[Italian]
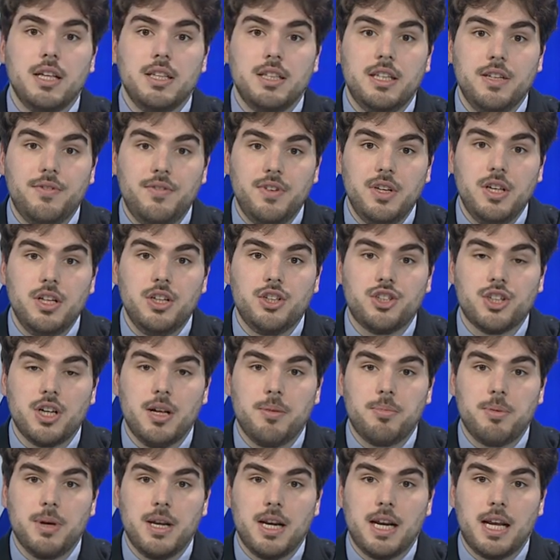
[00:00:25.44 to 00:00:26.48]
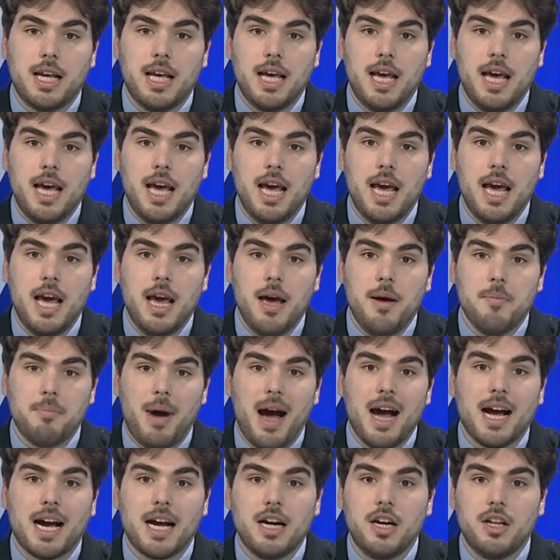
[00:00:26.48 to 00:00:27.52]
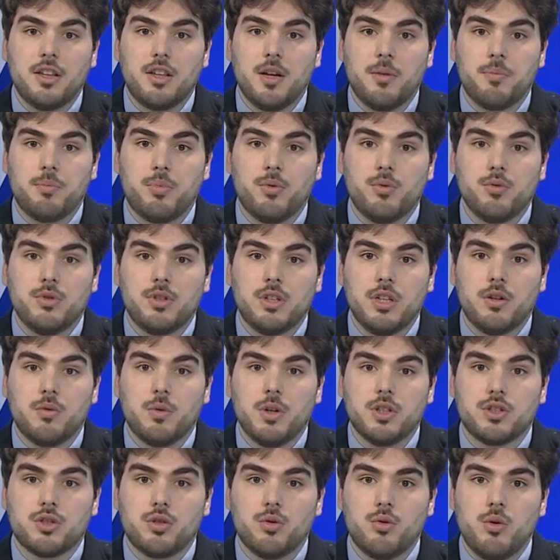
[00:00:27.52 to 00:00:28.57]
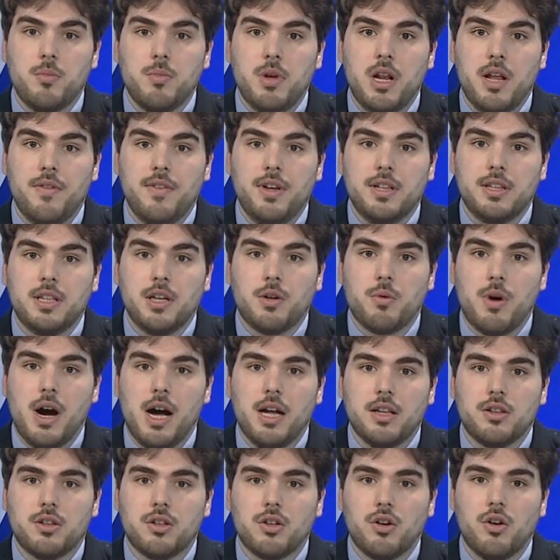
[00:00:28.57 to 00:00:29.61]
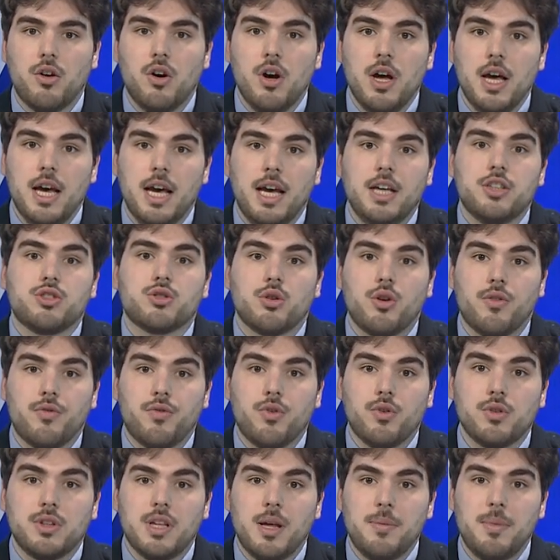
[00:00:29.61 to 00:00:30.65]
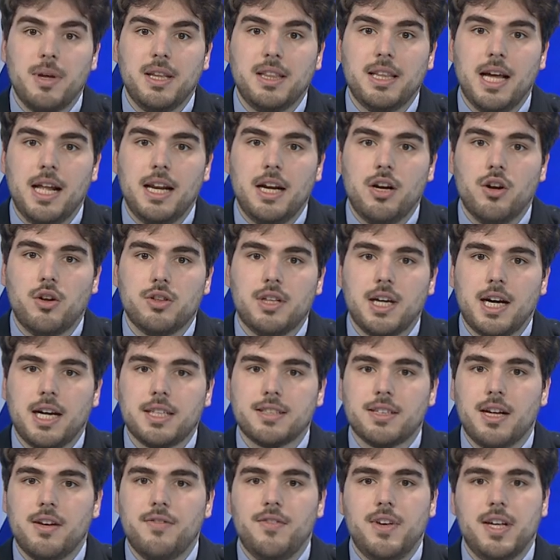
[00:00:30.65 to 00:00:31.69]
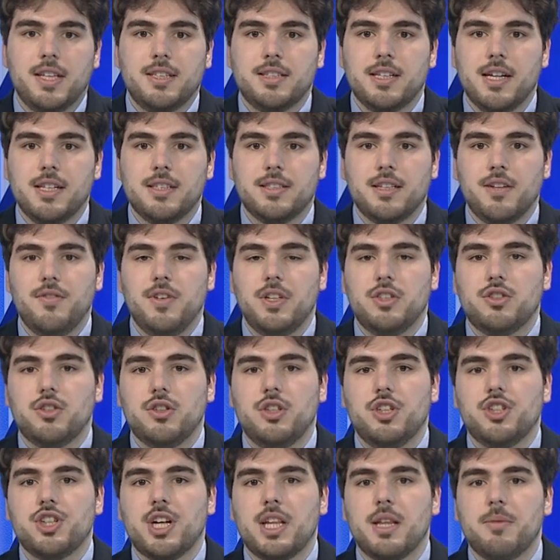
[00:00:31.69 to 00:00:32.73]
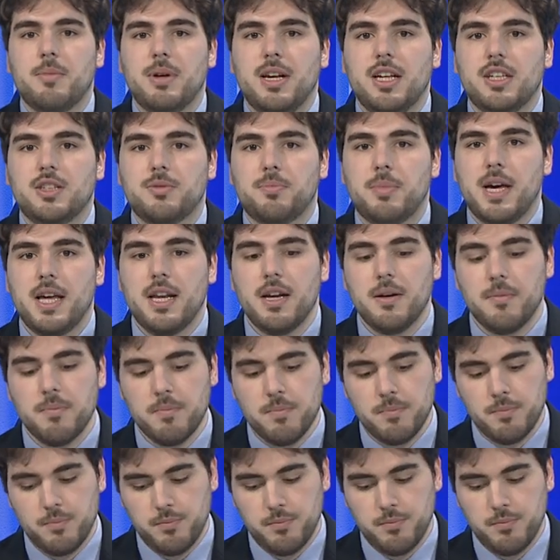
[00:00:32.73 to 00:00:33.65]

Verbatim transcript: di vincere perché mancano i tre punti in questo 2024 e sono fondamentali in ottica salvezza. Il servizio di Giada Benesperi.